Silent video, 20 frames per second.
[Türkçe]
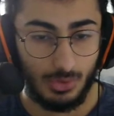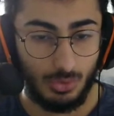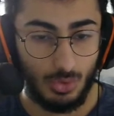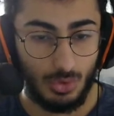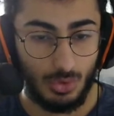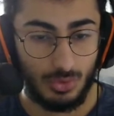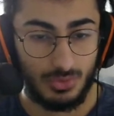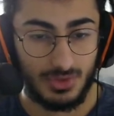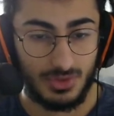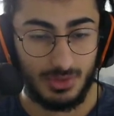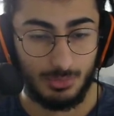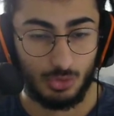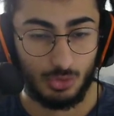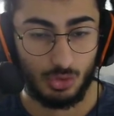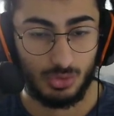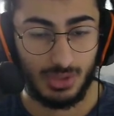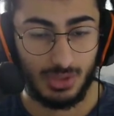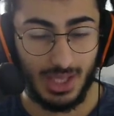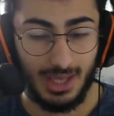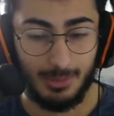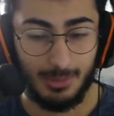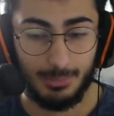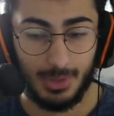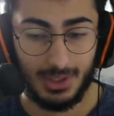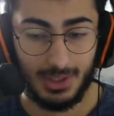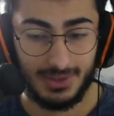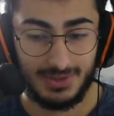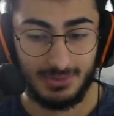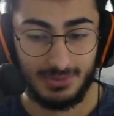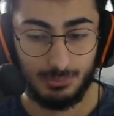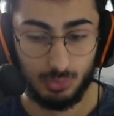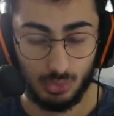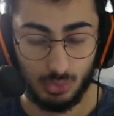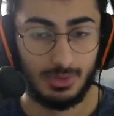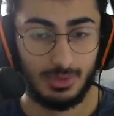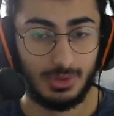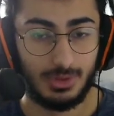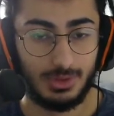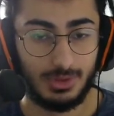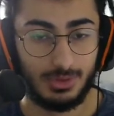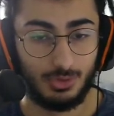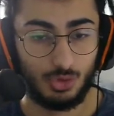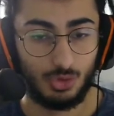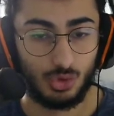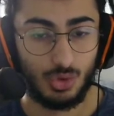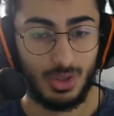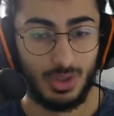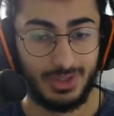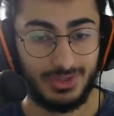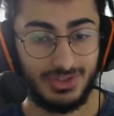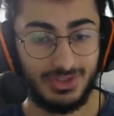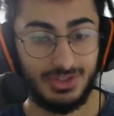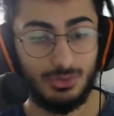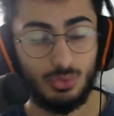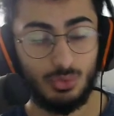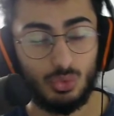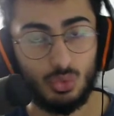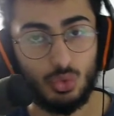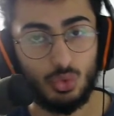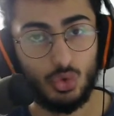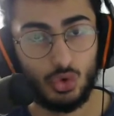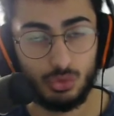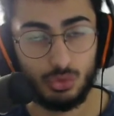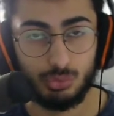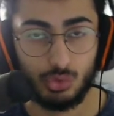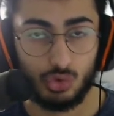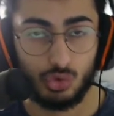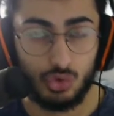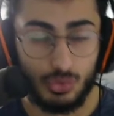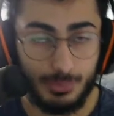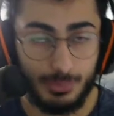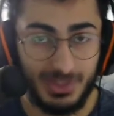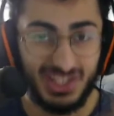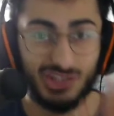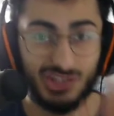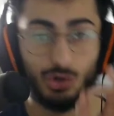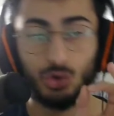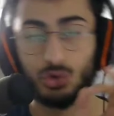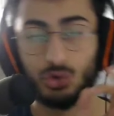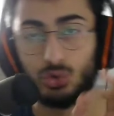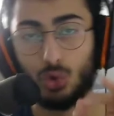Gördüğünüz gibi şurada en pahalısı bu. Ee, şu an için 3,5 milyon